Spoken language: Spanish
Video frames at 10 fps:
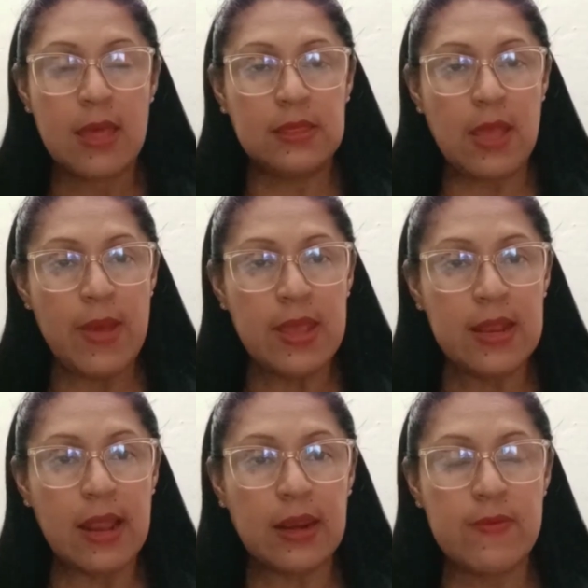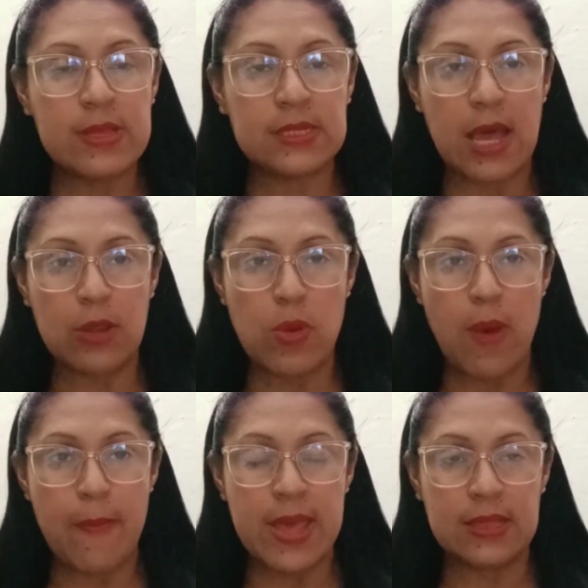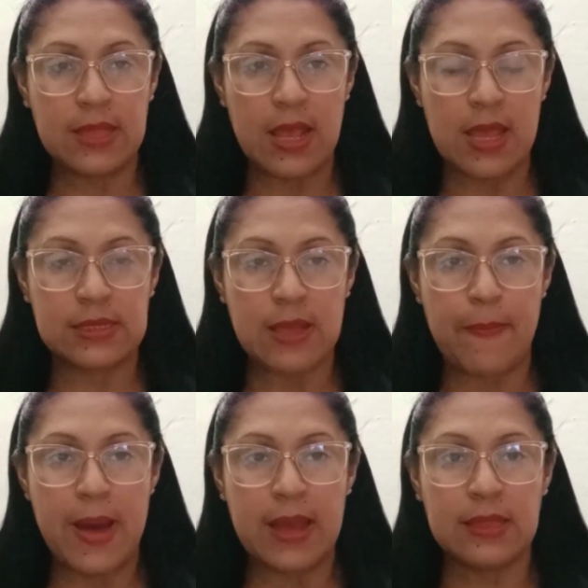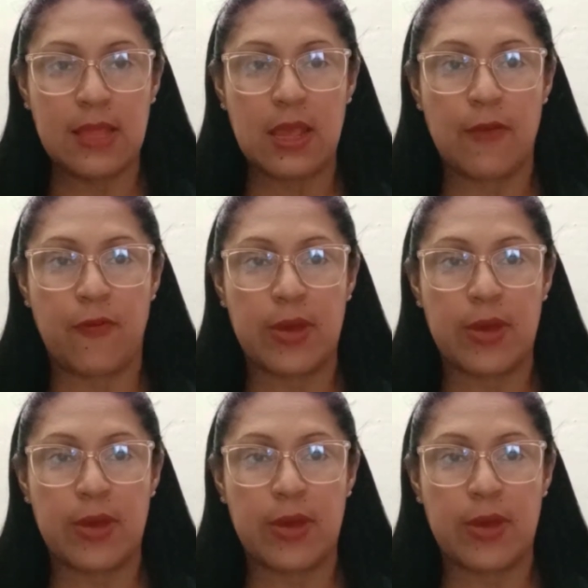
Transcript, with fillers: debes ir a revisar nuevamente esa parte que fue